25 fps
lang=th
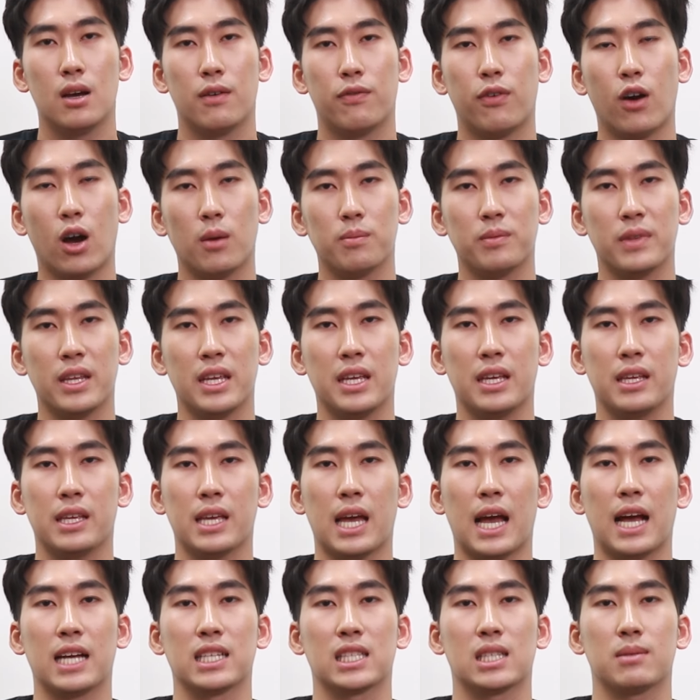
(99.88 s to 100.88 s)
ฟอร์มดีอ
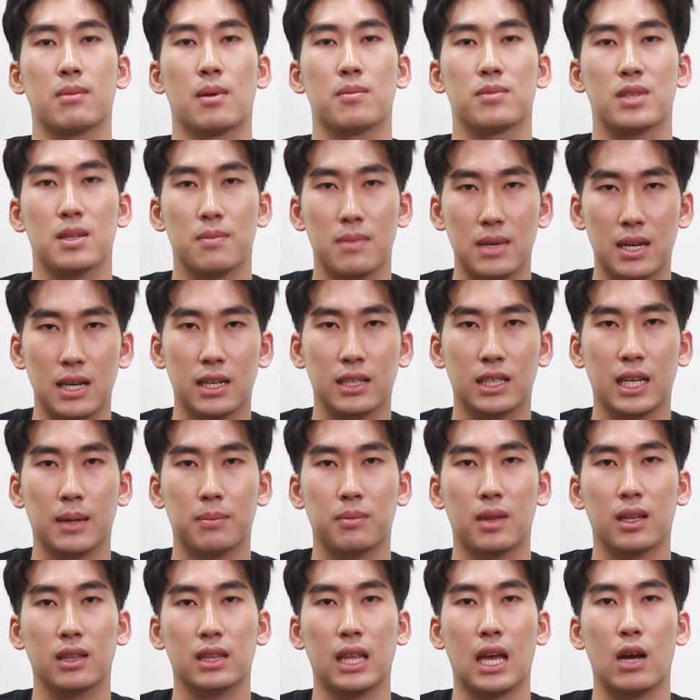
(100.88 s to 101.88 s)
ย่างสม่ำเสมอครับ
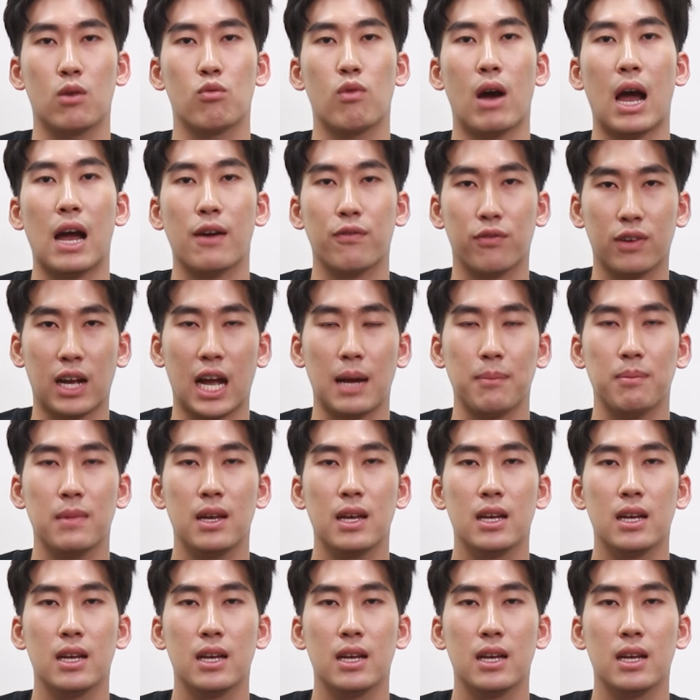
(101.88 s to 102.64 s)
ตั้งแต่วาร์ฟครับ